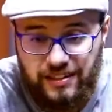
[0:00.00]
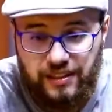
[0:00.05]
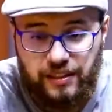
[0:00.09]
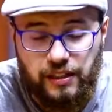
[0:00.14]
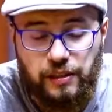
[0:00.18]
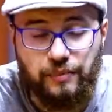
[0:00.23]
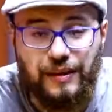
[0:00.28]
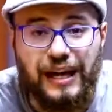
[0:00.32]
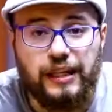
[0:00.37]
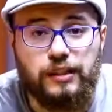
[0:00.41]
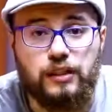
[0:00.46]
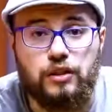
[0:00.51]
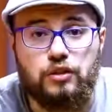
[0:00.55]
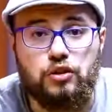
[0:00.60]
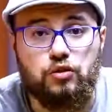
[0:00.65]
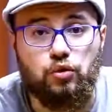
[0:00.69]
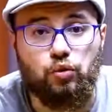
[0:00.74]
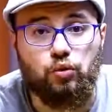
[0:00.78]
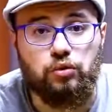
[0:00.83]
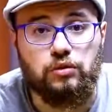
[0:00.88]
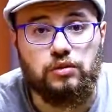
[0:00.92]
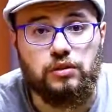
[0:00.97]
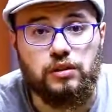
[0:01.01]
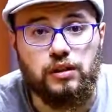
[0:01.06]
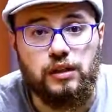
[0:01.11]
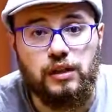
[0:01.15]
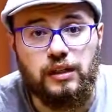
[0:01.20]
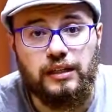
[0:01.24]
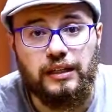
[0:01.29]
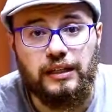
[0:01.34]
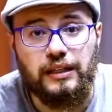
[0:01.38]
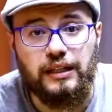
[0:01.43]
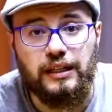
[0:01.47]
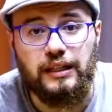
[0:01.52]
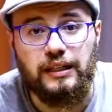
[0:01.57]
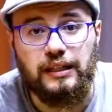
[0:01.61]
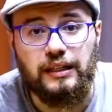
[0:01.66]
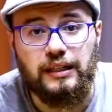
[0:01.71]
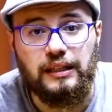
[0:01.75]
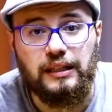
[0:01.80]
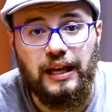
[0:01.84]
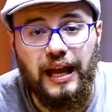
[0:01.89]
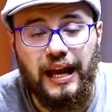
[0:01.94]
سر معانا صوت
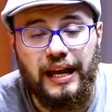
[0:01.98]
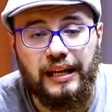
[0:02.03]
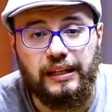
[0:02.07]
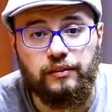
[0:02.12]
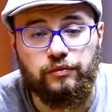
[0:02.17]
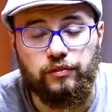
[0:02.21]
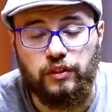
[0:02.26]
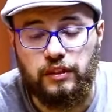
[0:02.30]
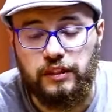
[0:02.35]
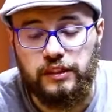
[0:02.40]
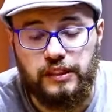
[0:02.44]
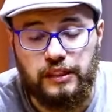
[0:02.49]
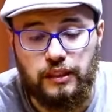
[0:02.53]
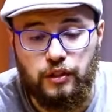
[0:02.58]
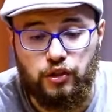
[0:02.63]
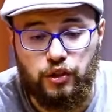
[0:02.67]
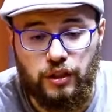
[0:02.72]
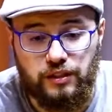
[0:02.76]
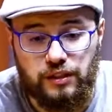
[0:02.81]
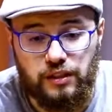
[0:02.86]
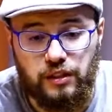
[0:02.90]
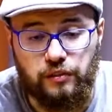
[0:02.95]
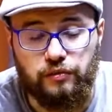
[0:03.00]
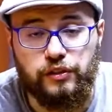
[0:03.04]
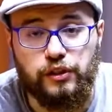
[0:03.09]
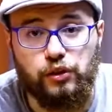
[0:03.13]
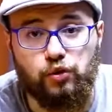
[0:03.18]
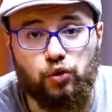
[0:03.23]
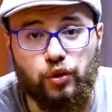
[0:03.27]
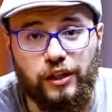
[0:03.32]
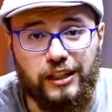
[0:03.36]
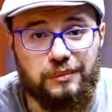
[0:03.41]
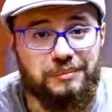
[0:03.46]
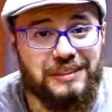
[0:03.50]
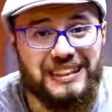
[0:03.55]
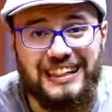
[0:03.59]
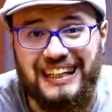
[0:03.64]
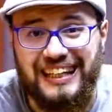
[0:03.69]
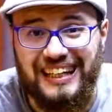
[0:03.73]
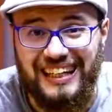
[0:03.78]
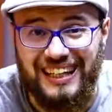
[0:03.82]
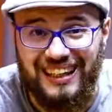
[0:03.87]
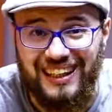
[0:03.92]
الحاجه في الانجليش عندنا في نوعين من
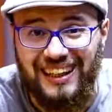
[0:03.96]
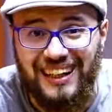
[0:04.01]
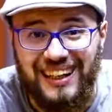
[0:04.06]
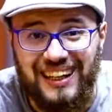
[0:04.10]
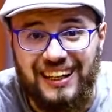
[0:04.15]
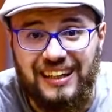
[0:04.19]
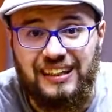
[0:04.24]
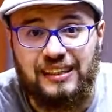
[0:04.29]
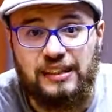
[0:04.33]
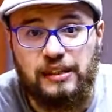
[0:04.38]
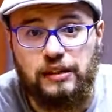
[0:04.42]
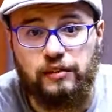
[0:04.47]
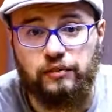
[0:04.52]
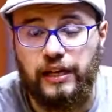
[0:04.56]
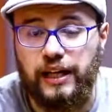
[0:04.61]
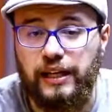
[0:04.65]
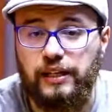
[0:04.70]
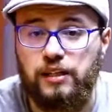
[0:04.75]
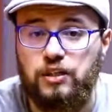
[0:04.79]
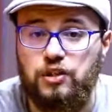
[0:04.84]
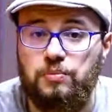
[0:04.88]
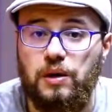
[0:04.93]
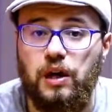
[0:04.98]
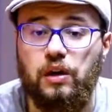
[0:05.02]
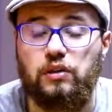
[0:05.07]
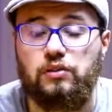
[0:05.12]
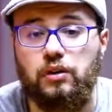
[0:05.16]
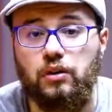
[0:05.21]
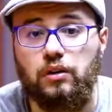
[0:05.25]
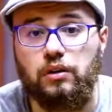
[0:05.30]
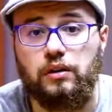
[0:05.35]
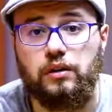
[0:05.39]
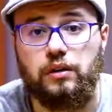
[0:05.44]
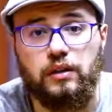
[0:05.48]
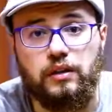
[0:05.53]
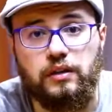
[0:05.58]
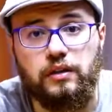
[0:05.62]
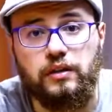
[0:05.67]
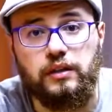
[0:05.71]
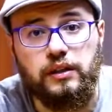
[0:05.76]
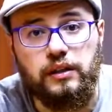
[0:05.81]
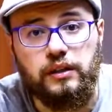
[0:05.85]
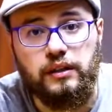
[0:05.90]
ال في حاجه اسمها
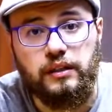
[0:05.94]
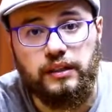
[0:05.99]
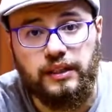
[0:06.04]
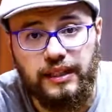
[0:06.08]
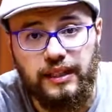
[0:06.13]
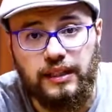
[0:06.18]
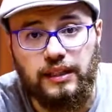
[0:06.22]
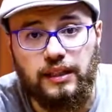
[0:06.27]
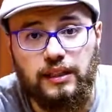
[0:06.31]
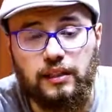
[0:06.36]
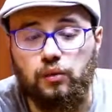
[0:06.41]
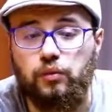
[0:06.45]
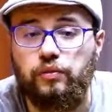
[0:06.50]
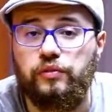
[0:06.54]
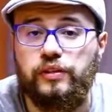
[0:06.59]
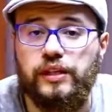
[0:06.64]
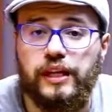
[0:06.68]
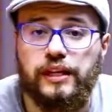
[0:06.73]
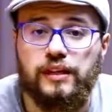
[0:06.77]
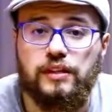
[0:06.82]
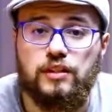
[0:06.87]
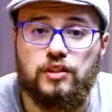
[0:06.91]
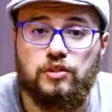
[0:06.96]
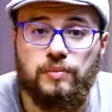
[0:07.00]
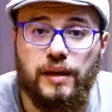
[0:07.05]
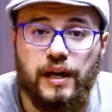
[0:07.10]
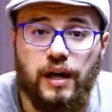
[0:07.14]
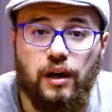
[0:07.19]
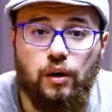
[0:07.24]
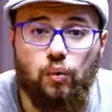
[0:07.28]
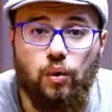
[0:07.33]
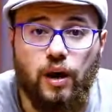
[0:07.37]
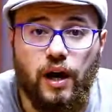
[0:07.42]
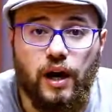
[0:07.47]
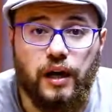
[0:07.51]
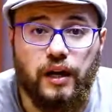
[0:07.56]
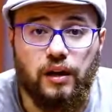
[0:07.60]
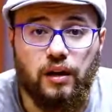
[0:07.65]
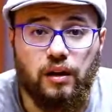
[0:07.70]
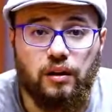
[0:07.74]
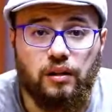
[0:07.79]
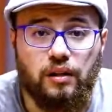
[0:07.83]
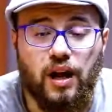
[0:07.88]
دارك ال وفي حاجه اسمها
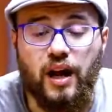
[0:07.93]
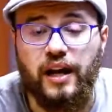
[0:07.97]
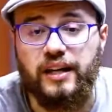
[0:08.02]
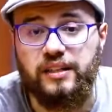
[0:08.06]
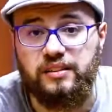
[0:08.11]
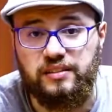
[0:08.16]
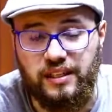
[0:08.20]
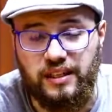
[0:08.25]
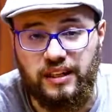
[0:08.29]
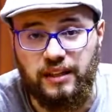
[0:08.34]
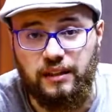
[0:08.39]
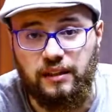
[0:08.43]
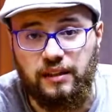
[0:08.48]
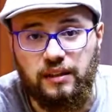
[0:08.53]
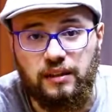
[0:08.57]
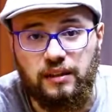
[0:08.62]
لايت ال